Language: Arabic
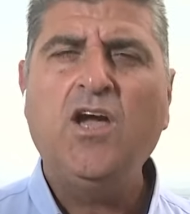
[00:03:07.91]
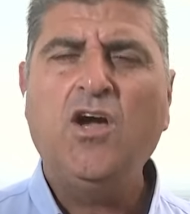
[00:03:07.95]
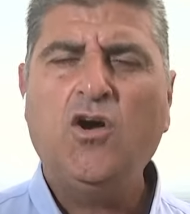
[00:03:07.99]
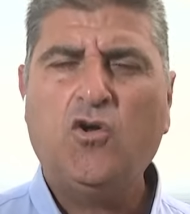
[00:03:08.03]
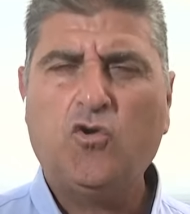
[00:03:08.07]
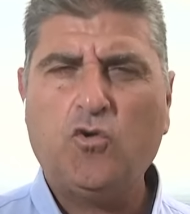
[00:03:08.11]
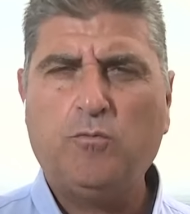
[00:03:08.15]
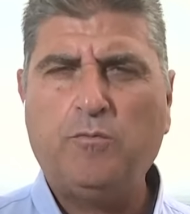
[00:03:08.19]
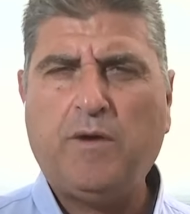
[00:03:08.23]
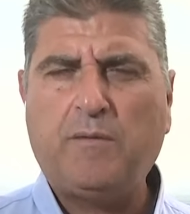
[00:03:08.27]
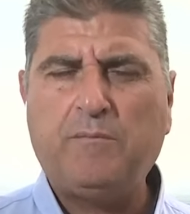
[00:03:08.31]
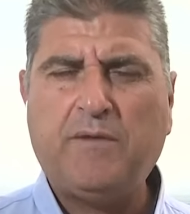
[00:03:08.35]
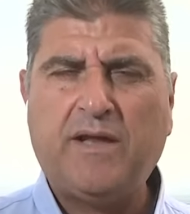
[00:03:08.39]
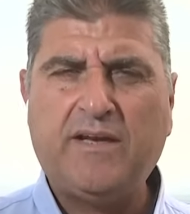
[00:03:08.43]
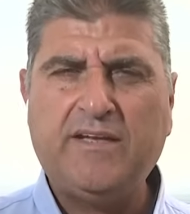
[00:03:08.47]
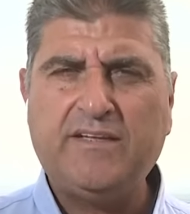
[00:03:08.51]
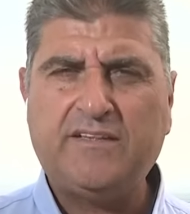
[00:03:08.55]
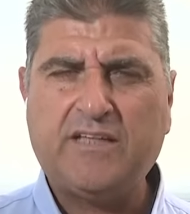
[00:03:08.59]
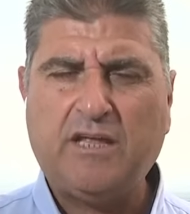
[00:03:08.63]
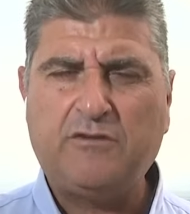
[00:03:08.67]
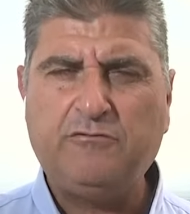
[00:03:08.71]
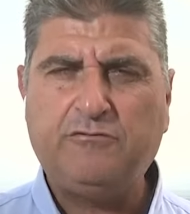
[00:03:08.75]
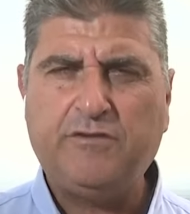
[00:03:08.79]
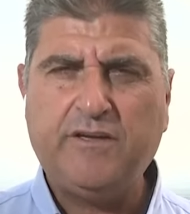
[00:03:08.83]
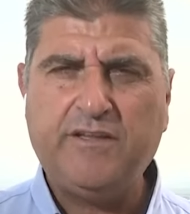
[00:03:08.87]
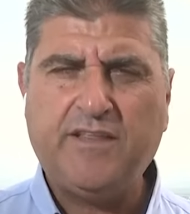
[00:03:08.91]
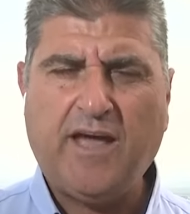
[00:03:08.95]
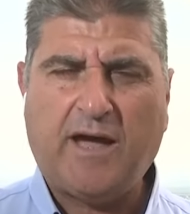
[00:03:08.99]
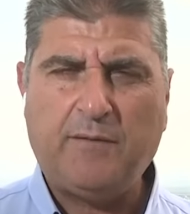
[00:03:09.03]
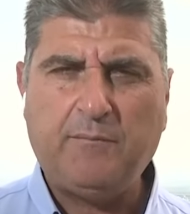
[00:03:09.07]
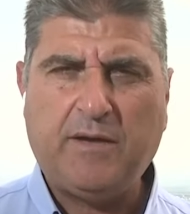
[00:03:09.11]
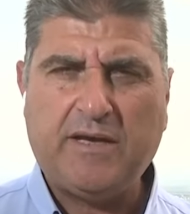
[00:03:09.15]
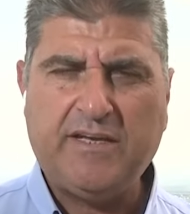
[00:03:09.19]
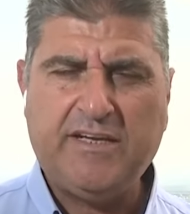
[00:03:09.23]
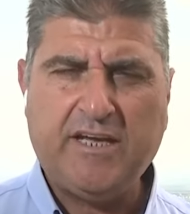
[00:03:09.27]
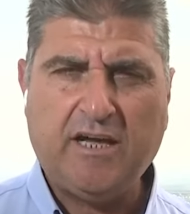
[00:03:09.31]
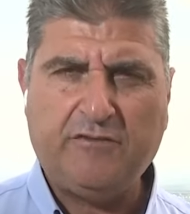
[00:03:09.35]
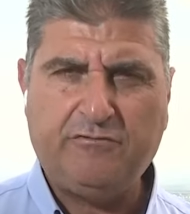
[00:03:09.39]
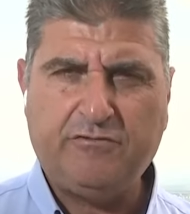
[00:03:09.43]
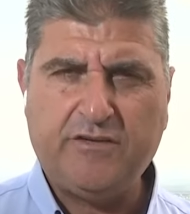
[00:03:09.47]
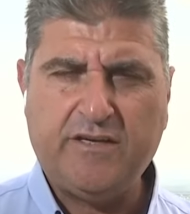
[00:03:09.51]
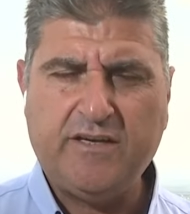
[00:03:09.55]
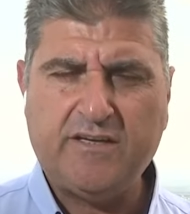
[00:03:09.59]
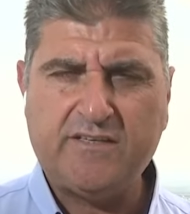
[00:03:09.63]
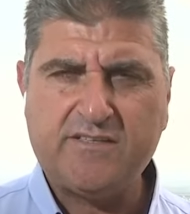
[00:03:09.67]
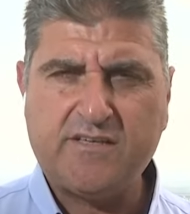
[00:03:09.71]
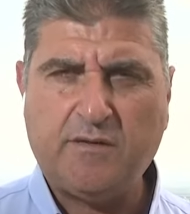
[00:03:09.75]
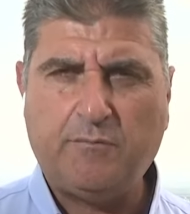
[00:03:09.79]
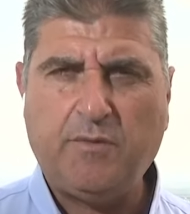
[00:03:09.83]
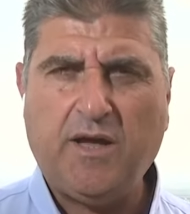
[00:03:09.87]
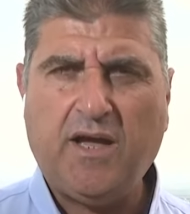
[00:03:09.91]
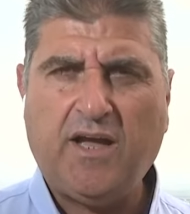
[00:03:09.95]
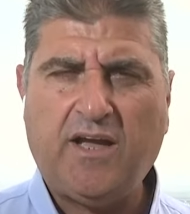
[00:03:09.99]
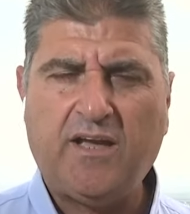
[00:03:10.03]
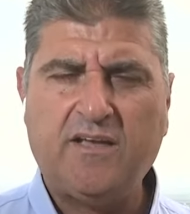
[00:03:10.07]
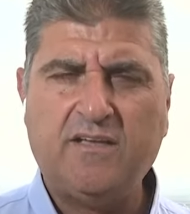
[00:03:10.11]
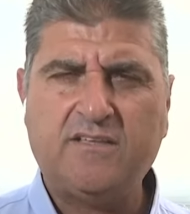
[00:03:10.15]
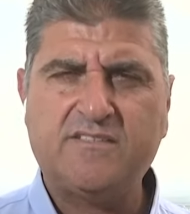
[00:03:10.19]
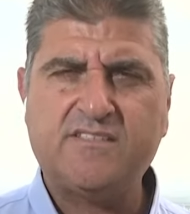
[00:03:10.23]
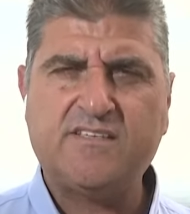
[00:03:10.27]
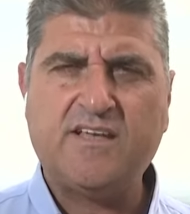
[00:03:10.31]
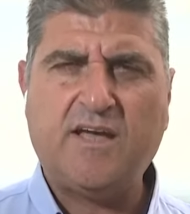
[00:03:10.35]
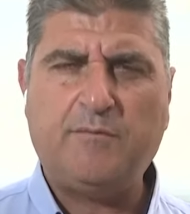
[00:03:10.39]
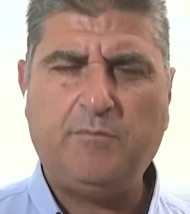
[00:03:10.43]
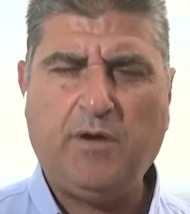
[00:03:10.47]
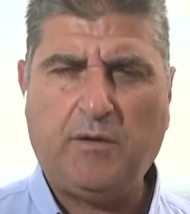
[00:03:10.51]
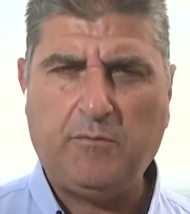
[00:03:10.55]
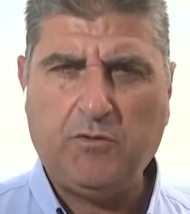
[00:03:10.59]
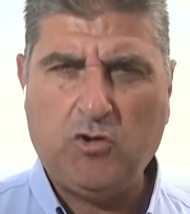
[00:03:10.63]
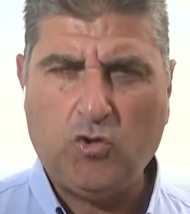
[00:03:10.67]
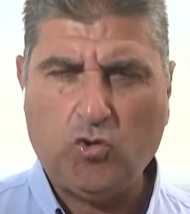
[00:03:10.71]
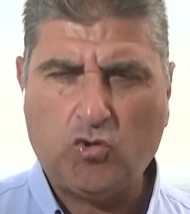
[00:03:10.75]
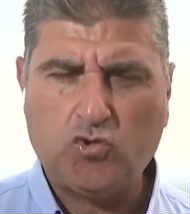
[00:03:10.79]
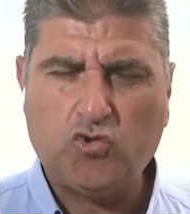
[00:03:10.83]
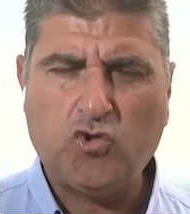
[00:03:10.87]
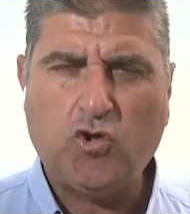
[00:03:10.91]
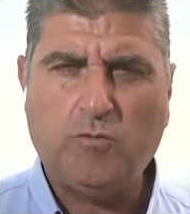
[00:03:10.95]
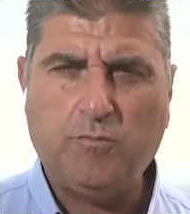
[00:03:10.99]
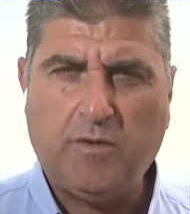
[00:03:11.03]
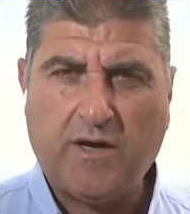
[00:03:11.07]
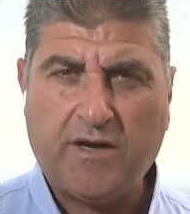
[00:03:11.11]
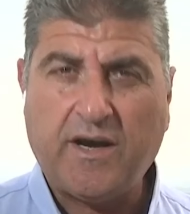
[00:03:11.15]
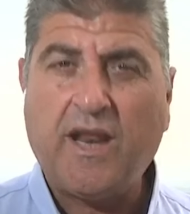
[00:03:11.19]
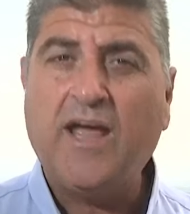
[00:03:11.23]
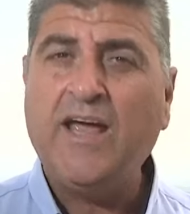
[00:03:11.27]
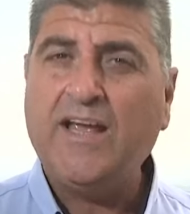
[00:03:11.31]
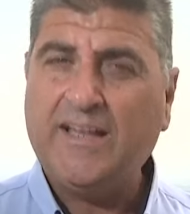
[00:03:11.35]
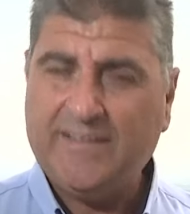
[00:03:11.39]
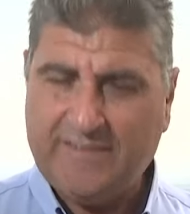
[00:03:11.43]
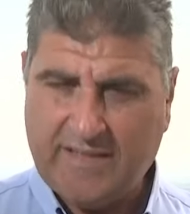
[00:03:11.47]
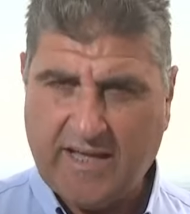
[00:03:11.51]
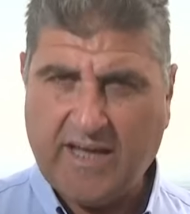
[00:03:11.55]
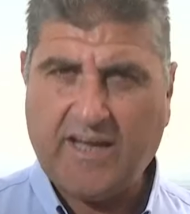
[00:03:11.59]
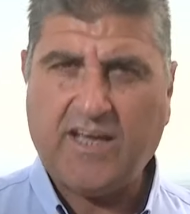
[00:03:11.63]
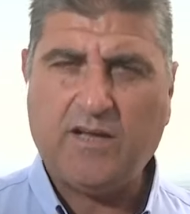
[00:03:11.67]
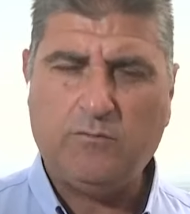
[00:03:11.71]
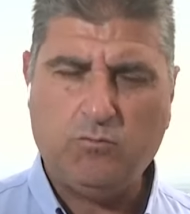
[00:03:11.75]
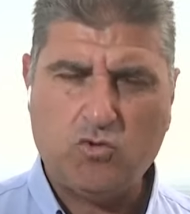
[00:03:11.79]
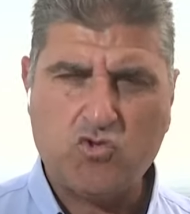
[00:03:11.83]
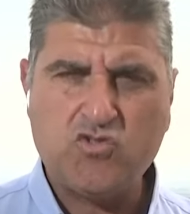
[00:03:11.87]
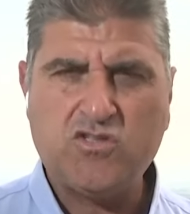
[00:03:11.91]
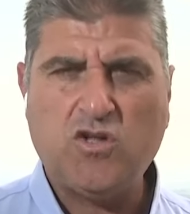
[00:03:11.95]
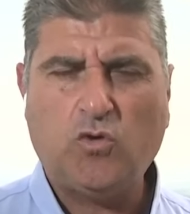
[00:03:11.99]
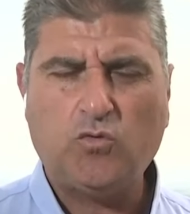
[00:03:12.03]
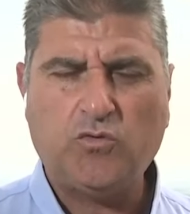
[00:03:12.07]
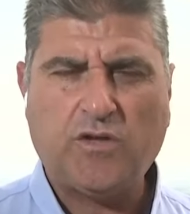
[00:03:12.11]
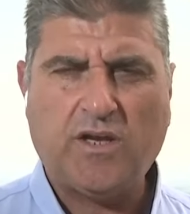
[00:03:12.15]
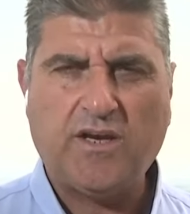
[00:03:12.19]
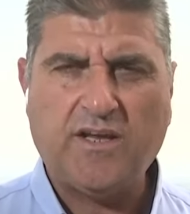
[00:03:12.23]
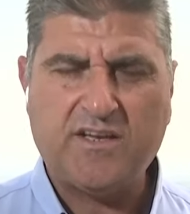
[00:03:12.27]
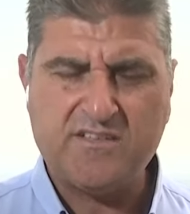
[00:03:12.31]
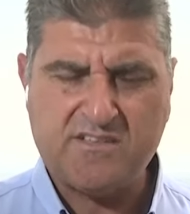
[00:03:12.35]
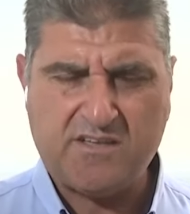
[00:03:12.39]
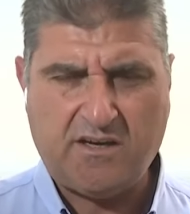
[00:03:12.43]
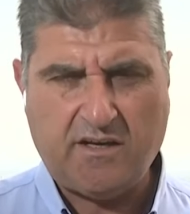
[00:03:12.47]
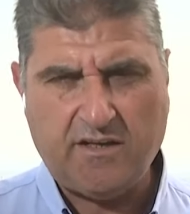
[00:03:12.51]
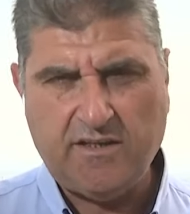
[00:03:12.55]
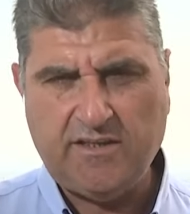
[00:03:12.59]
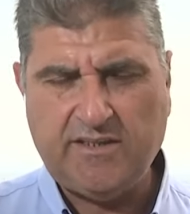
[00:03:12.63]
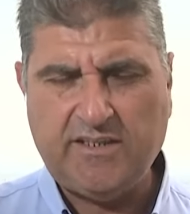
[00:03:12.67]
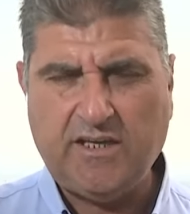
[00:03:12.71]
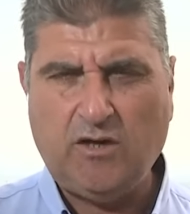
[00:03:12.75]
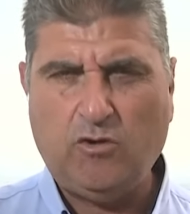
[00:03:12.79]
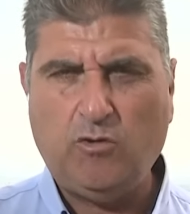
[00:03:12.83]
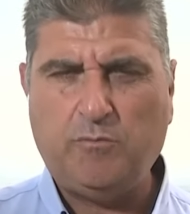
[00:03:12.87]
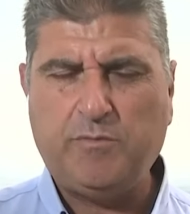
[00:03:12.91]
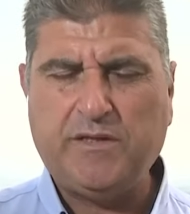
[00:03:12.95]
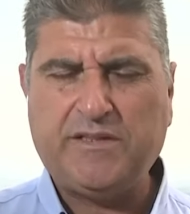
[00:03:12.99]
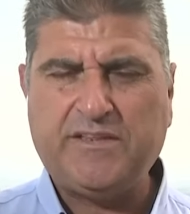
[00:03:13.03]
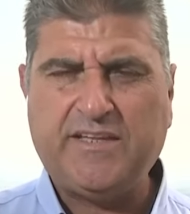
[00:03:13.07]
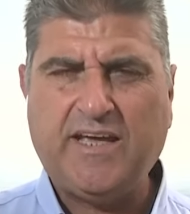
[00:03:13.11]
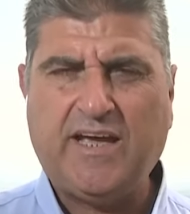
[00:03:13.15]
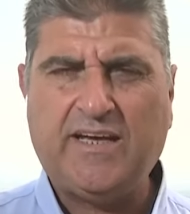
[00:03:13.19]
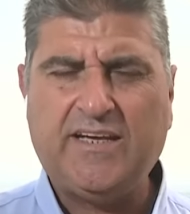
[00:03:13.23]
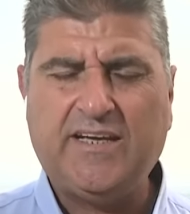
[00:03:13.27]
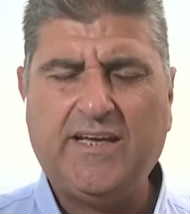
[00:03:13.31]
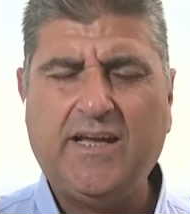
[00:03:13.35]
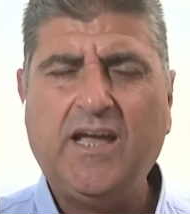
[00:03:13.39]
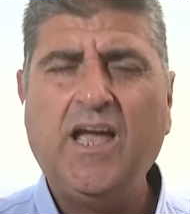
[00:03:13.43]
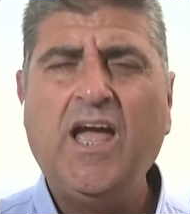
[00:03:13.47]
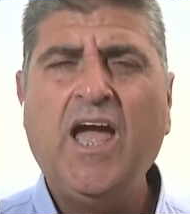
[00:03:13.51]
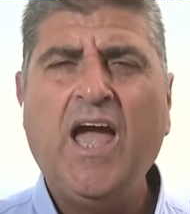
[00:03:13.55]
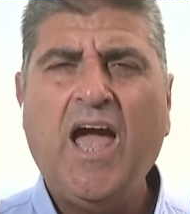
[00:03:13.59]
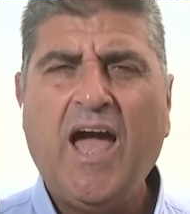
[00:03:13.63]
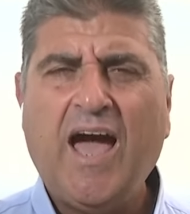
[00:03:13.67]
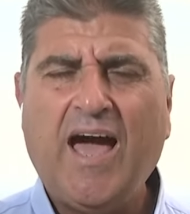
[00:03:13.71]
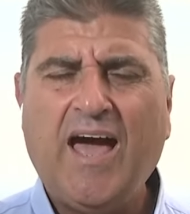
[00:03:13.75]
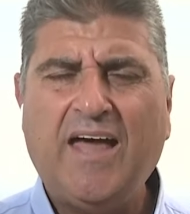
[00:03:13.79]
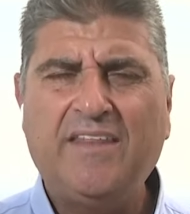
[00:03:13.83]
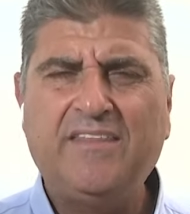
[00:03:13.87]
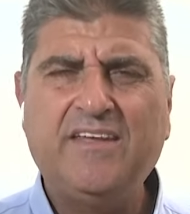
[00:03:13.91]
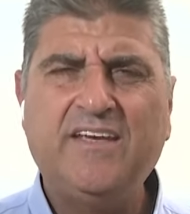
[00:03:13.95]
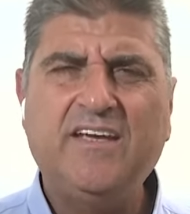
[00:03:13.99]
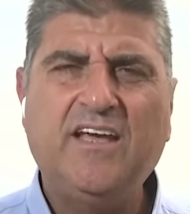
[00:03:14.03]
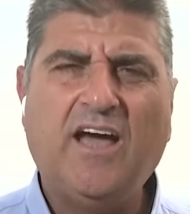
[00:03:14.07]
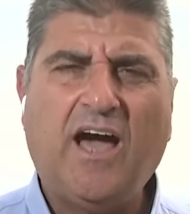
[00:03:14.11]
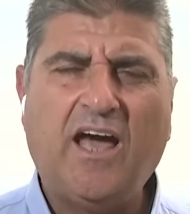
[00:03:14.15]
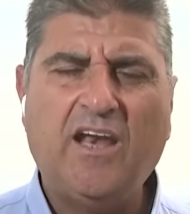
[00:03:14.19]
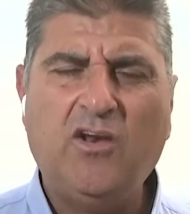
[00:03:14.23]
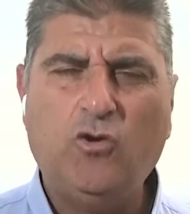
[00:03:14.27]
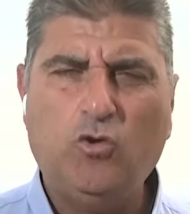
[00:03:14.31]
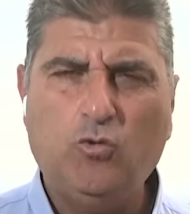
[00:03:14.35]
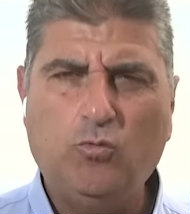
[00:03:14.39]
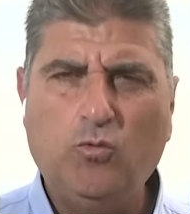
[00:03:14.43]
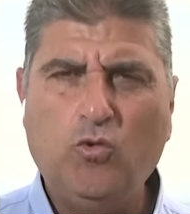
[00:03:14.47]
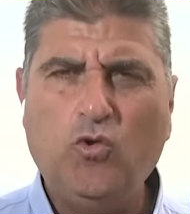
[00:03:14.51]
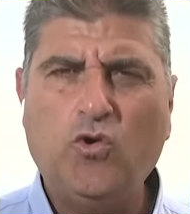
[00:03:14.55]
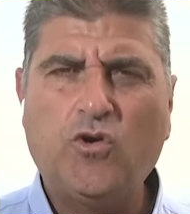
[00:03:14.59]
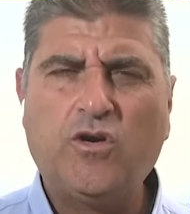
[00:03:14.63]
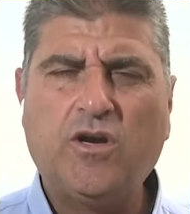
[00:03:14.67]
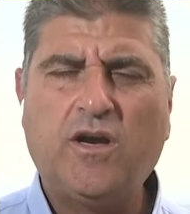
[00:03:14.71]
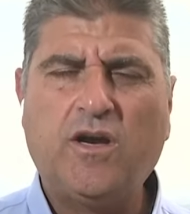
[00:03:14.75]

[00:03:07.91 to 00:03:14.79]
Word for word: ربما لتنفيذ عملية في صباح السابع من أكتوبر داخل مستوطنة إسرائيلية وبالتالي هذه الأمور